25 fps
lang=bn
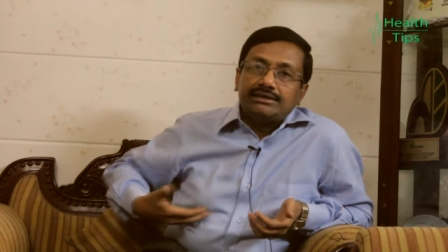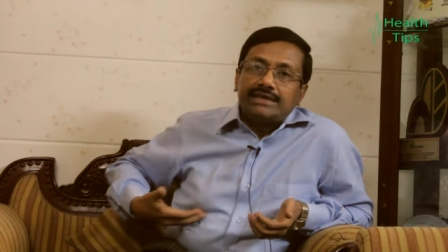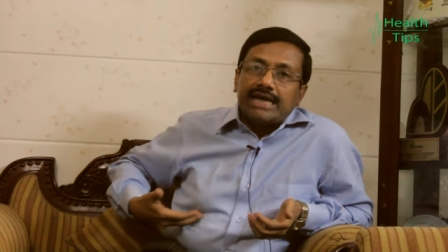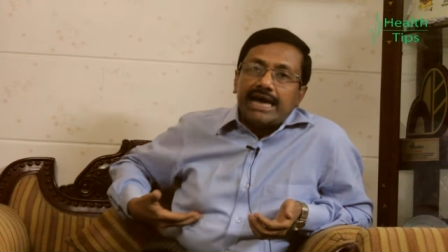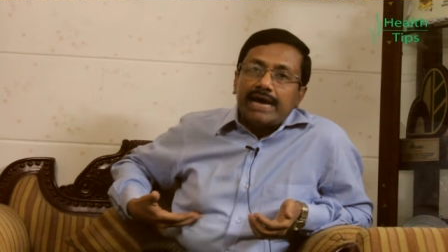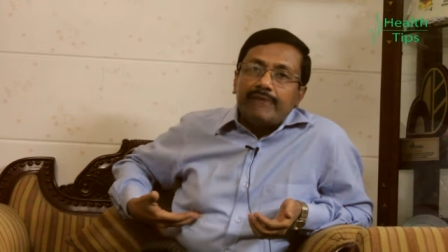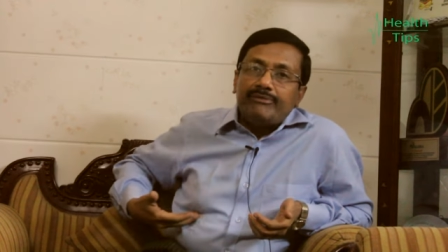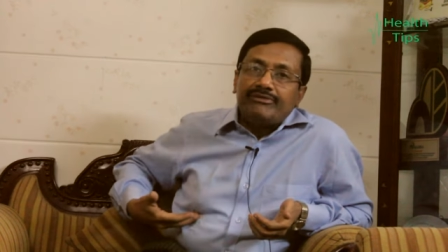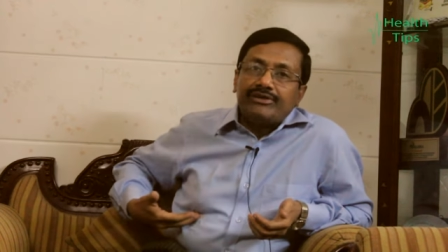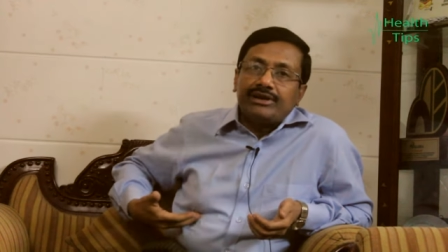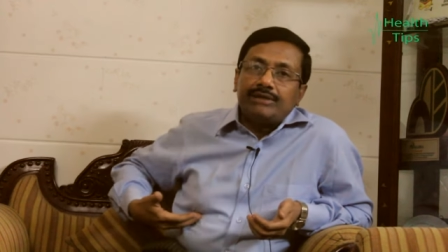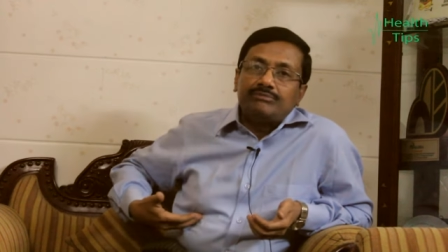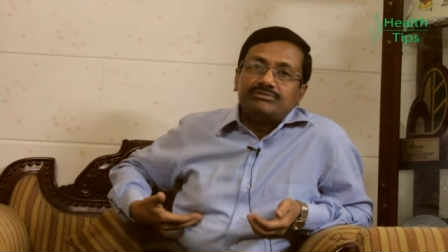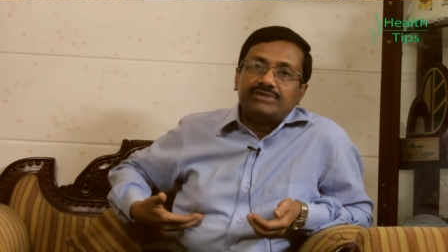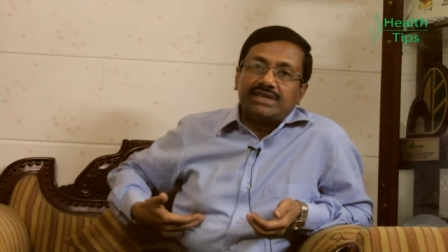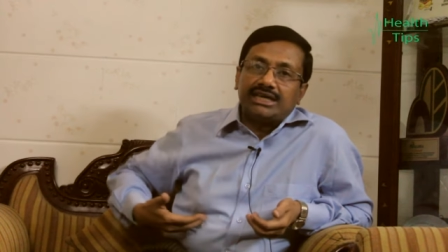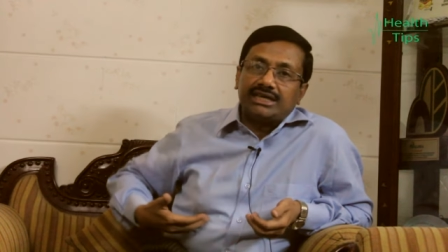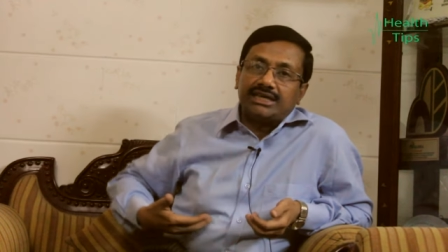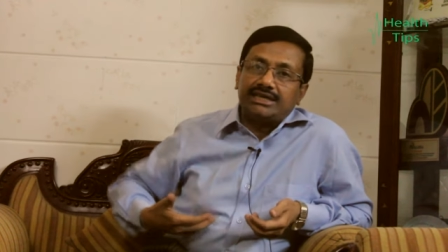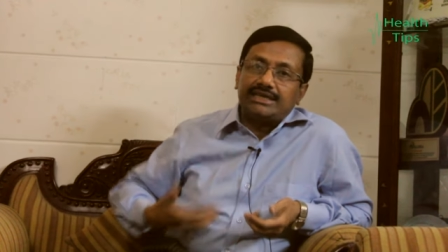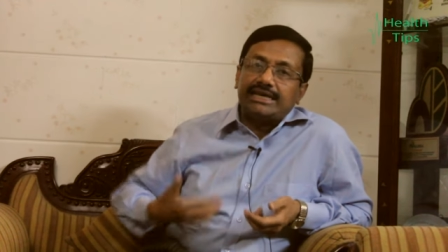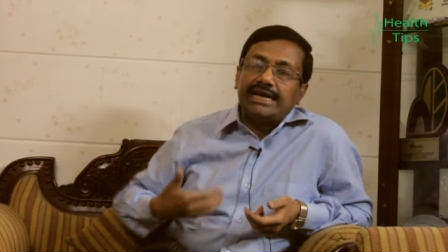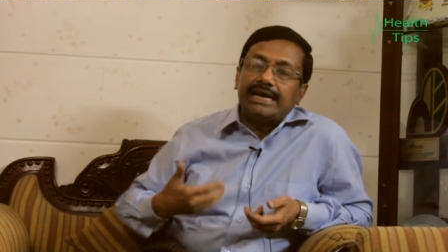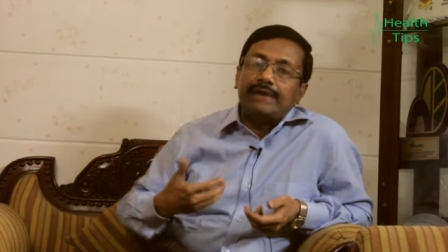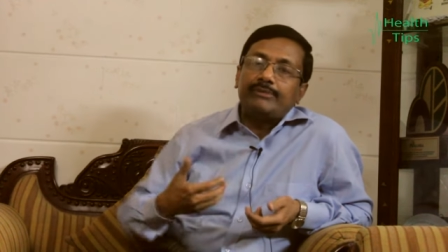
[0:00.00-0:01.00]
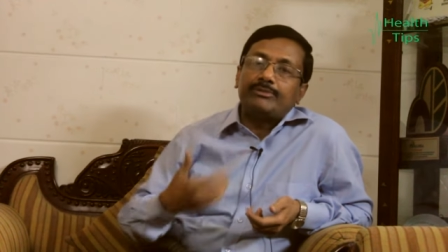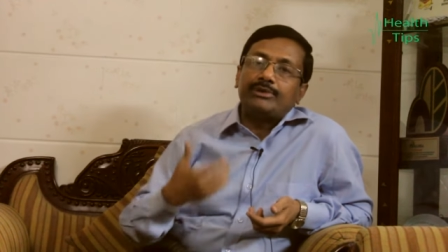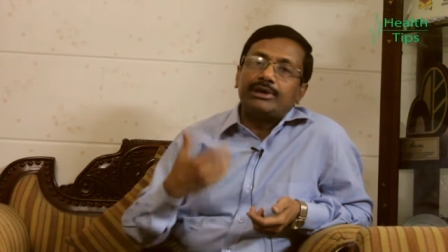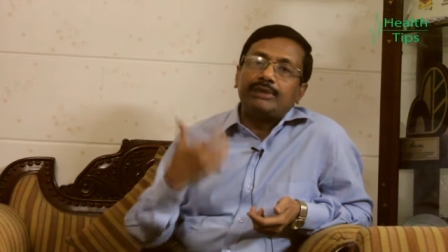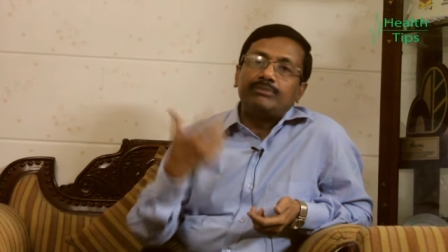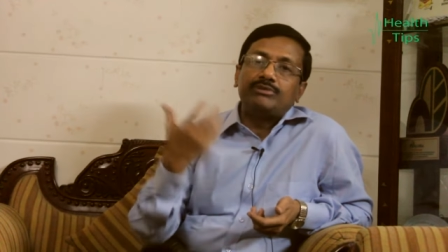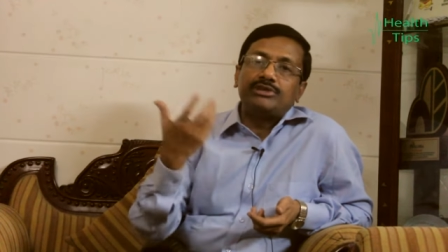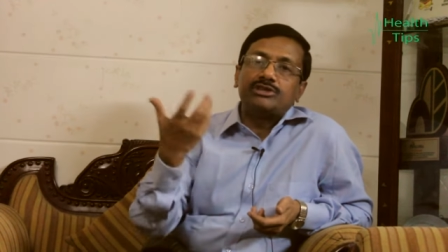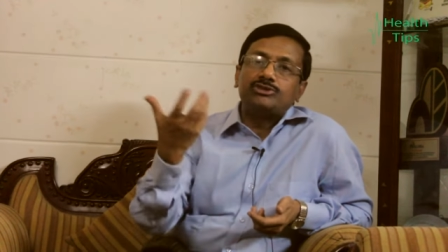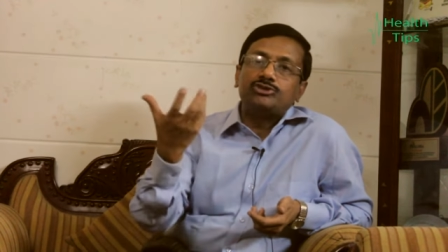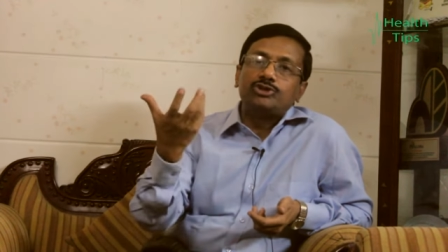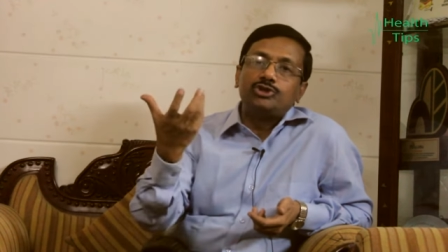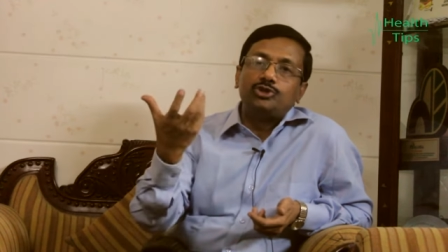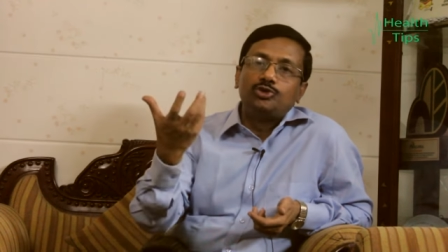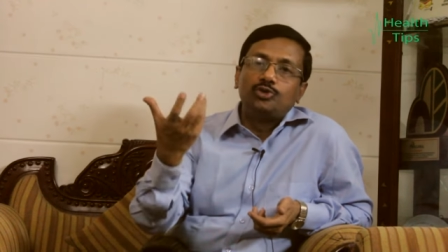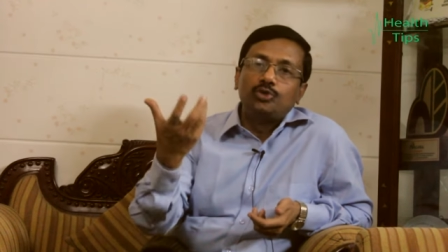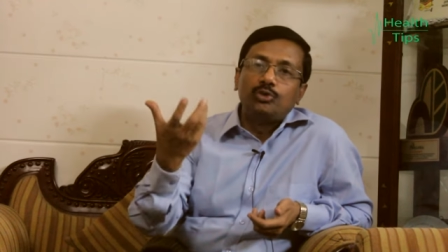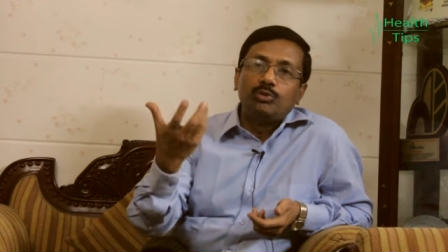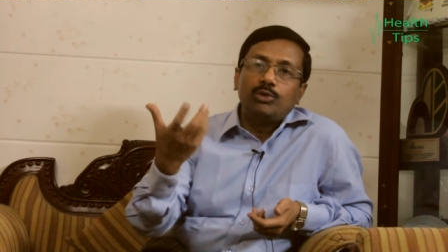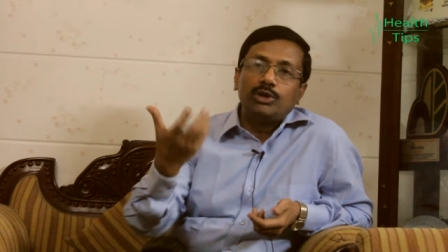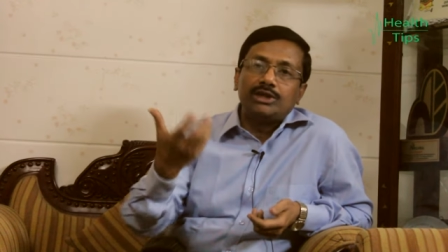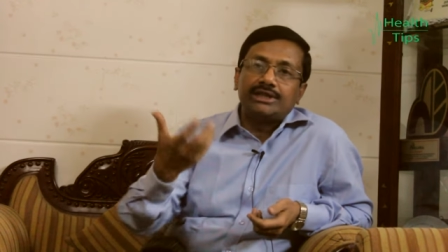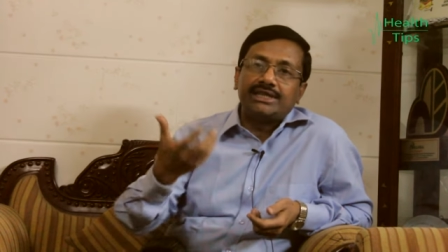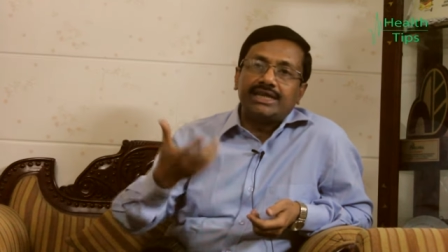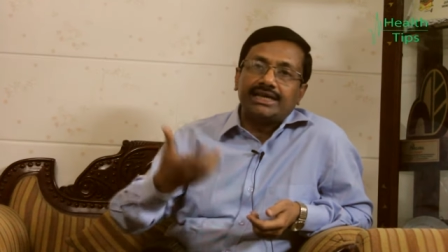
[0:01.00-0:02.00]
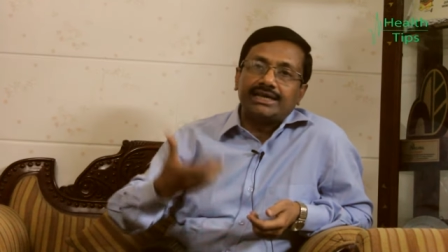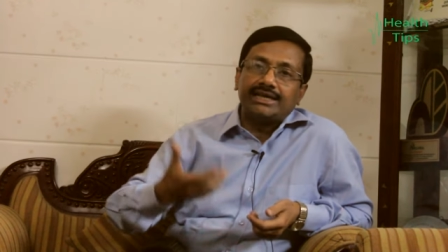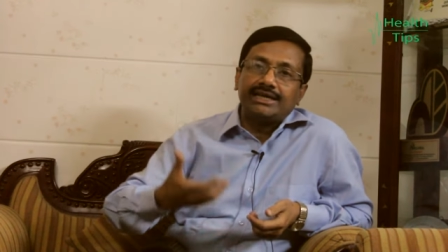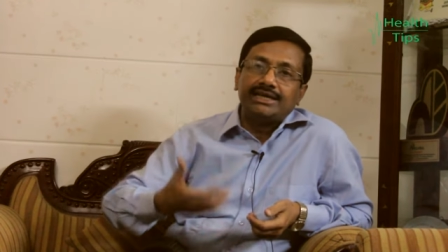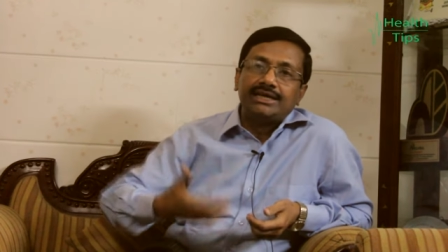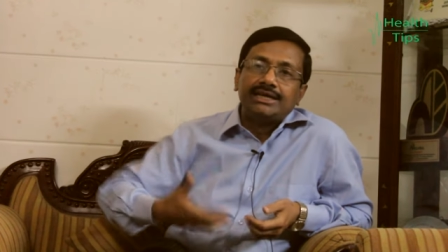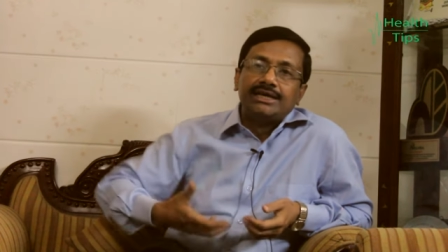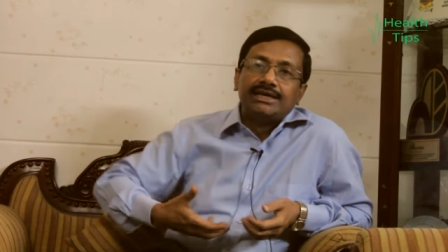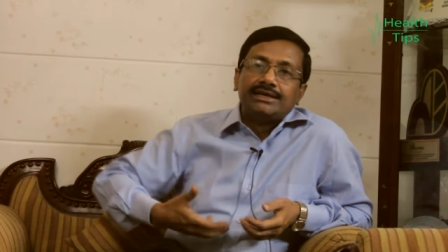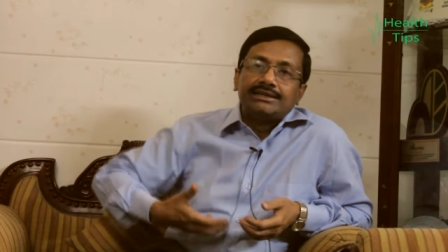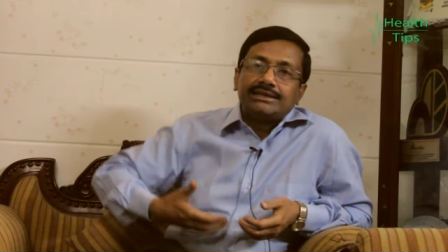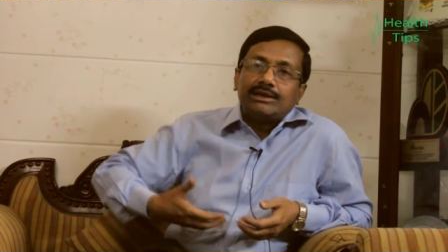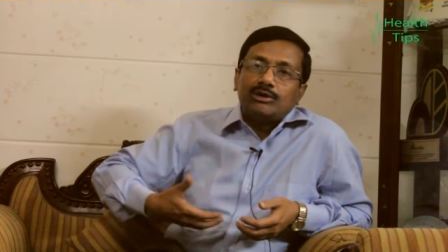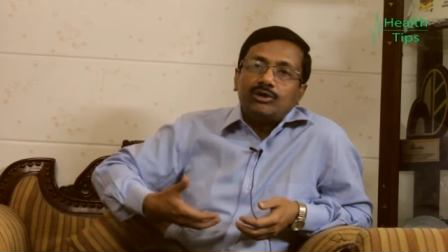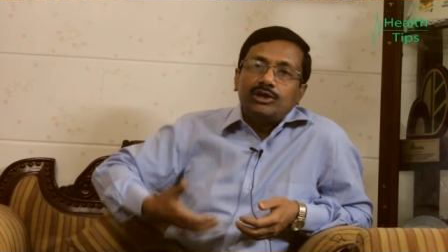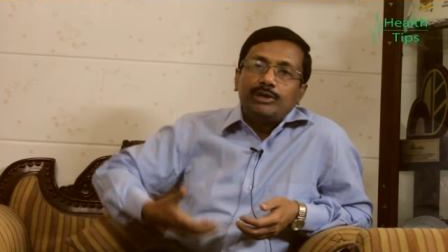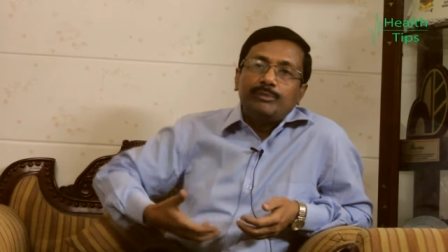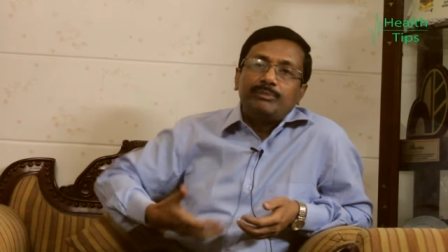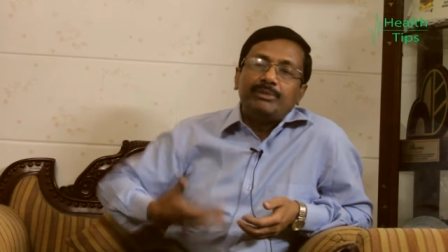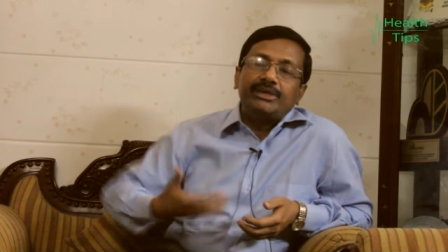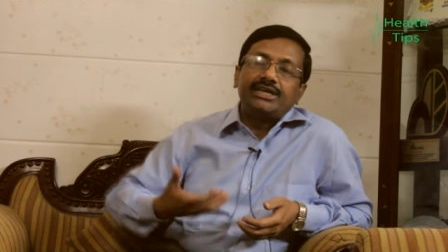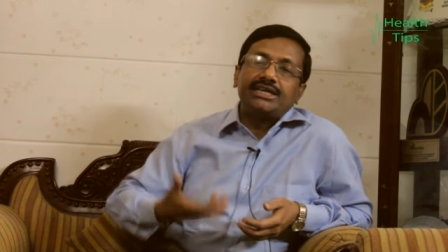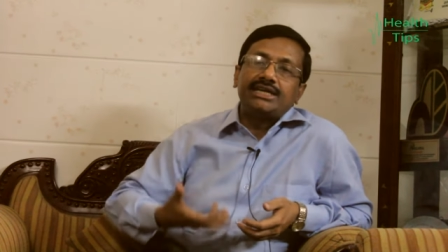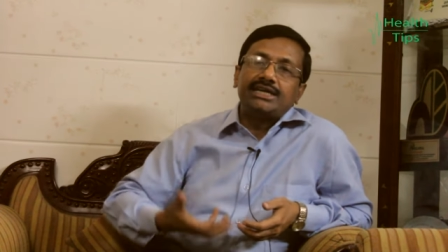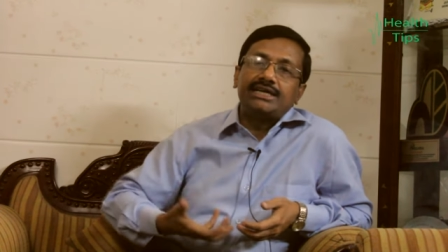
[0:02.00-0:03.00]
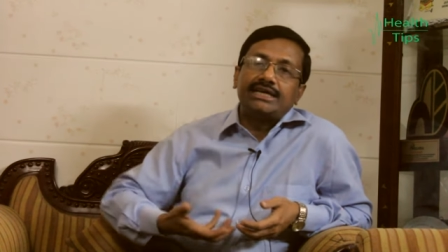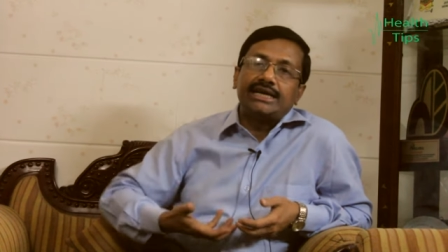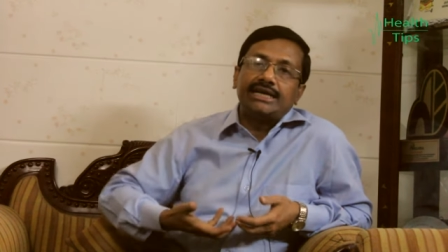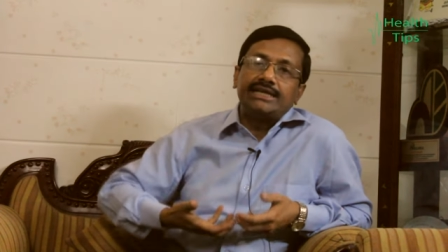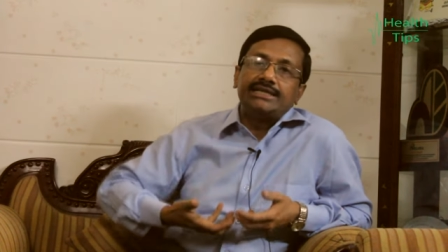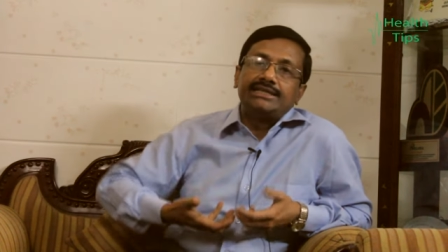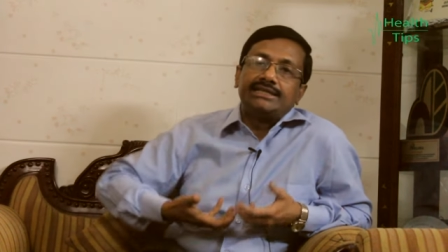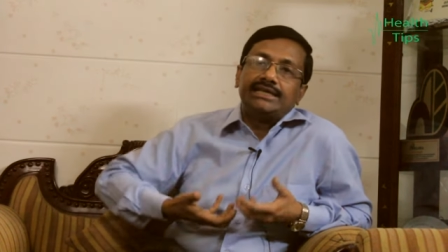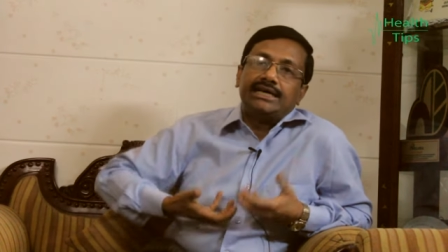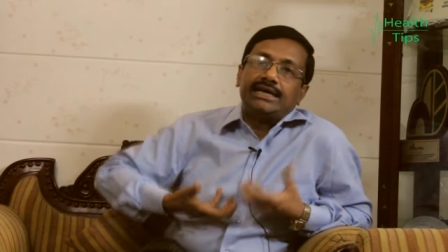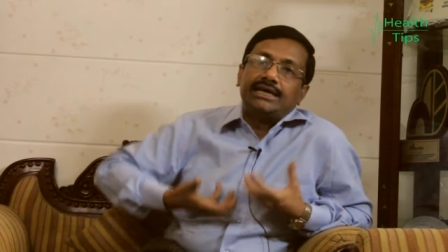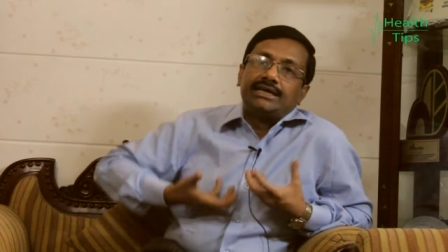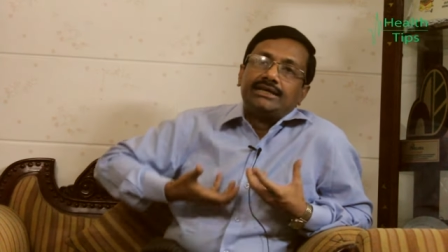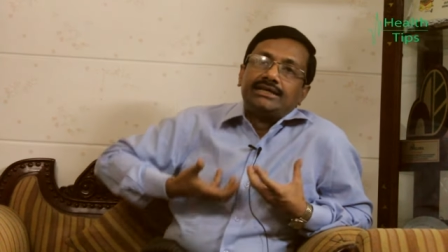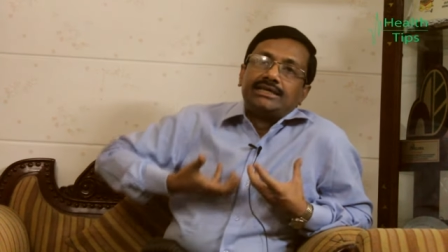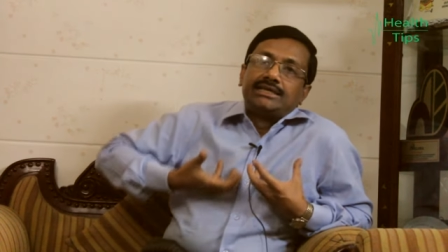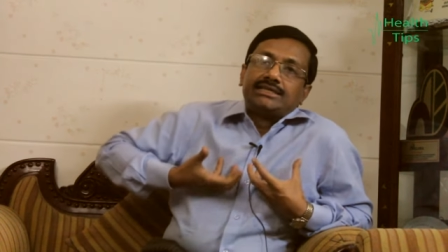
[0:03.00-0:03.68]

ডায়াফ্রাম থাকে ডায়াফ্রামটা যদি দুর্বল থাকে তাহলে পেটের নাড়িটা